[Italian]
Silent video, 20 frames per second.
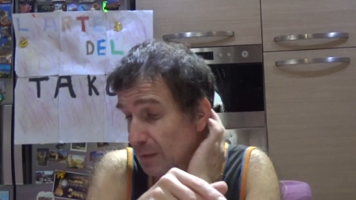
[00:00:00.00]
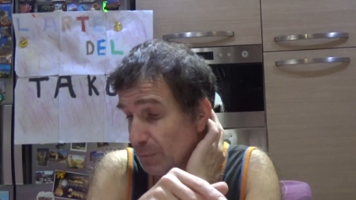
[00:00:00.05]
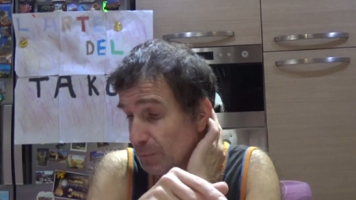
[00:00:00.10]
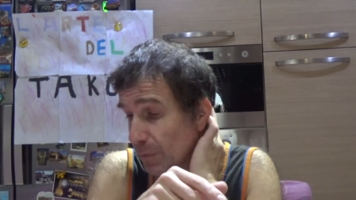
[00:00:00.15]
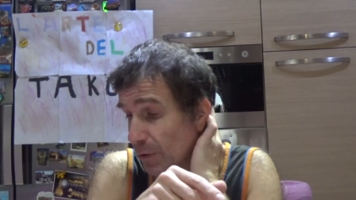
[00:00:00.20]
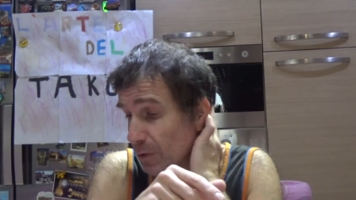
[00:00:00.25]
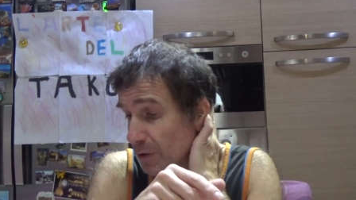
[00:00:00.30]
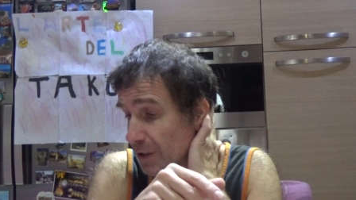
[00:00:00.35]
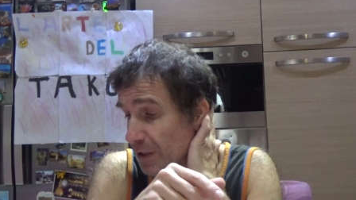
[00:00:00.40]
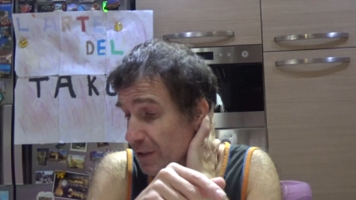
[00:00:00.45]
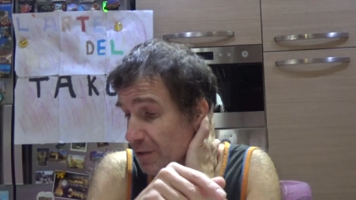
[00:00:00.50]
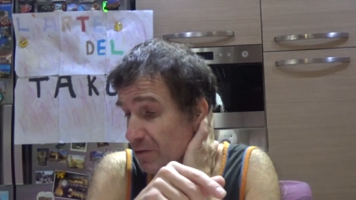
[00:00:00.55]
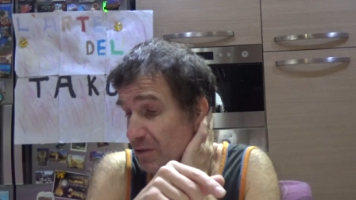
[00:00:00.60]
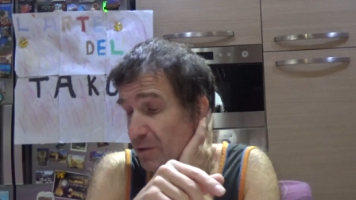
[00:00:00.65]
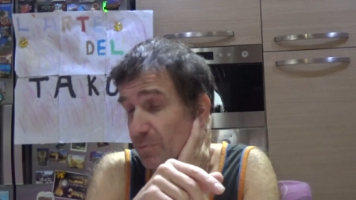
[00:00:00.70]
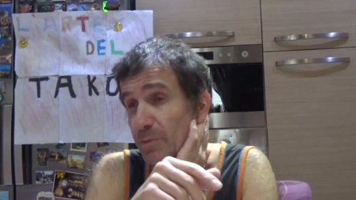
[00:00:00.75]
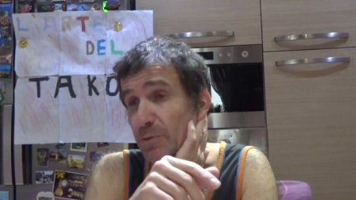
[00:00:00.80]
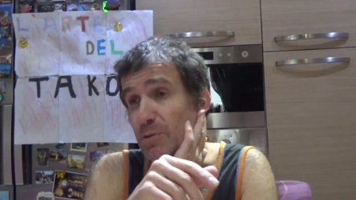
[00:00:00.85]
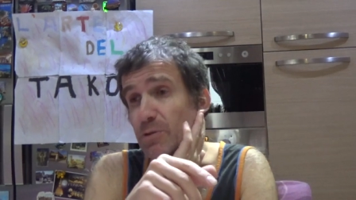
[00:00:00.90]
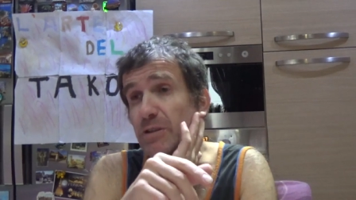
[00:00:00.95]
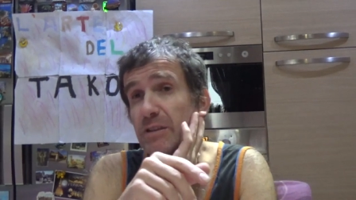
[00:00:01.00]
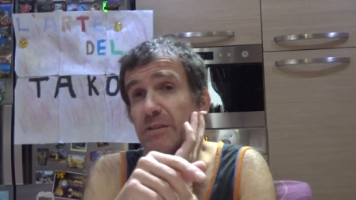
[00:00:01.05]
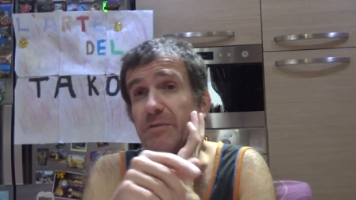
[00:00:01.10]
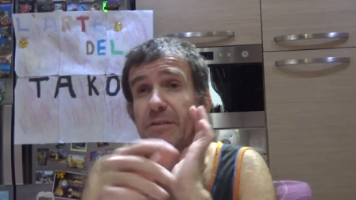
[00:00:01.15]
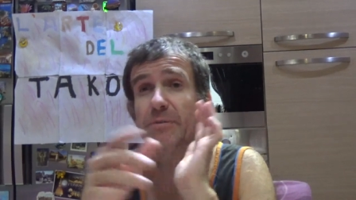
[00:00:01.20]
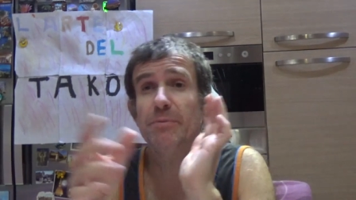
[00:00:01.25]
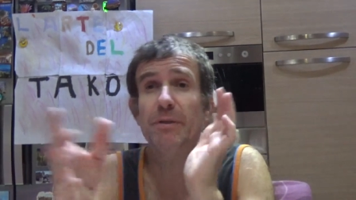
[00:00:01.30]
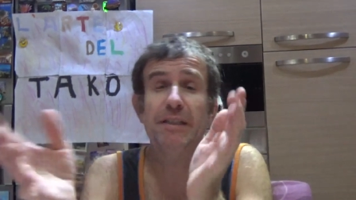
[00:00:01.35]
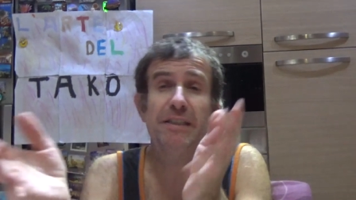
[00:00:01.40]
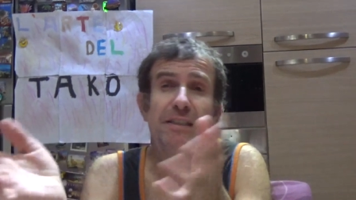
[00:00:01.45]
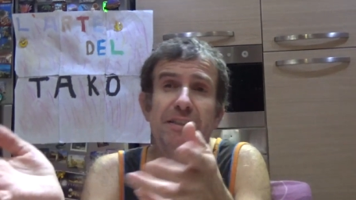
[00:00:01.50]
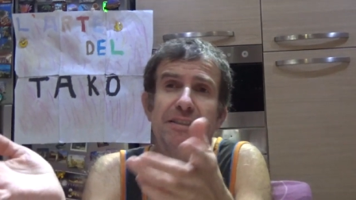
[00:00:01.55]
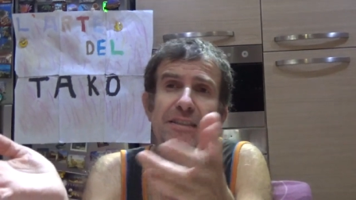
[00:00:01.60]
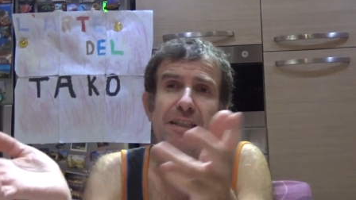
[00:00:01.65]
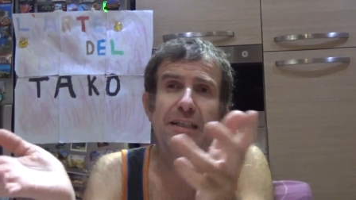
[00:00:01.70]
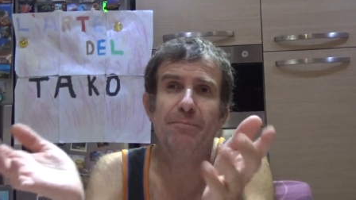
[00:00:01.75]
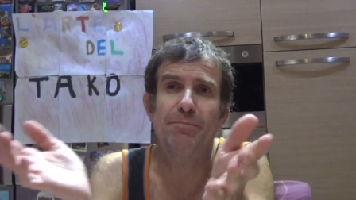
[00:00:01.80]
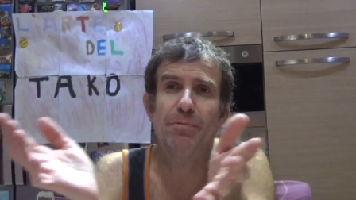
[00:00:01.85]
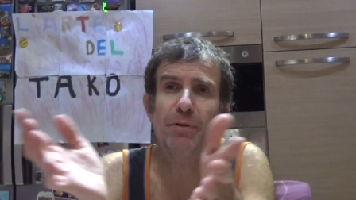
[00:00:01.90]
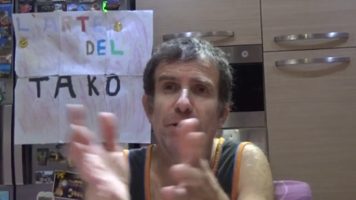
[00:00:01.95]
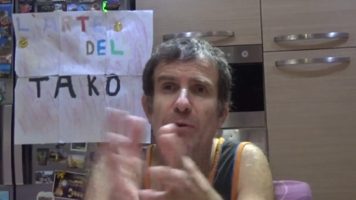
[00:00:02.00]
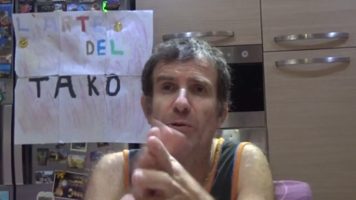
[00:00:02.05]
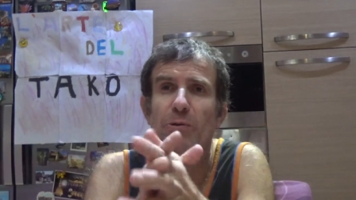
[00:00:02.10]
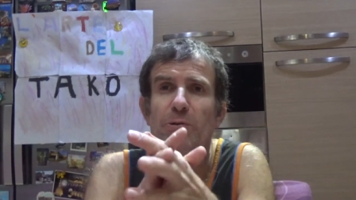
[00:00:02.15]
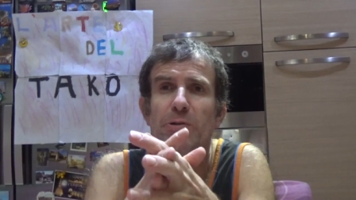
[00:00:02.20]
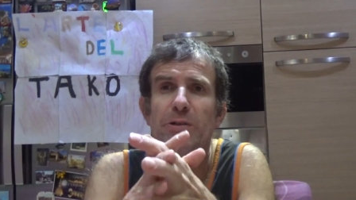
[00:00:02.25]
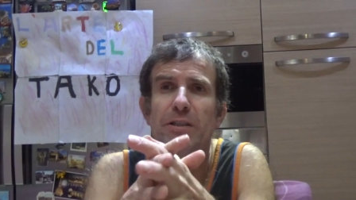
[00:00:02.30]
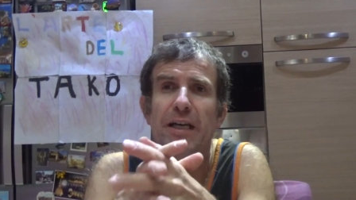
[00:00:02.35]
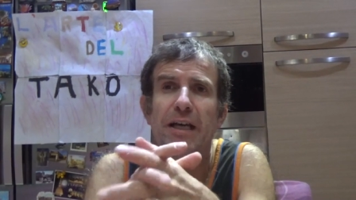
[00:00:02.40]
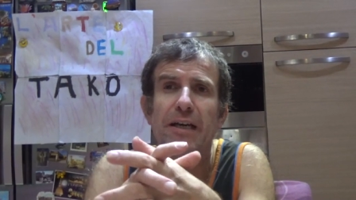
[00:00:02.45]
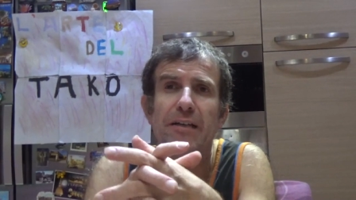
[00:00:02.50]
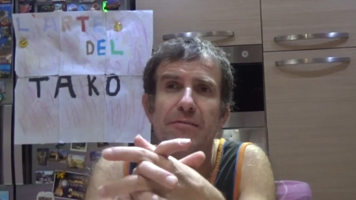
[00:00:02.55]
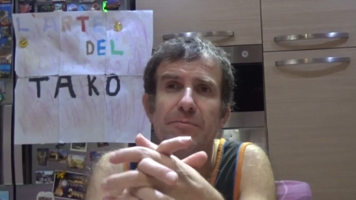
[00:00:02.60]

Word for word: Poi cosa posso dirvi? Bene, il tempo è quello che è,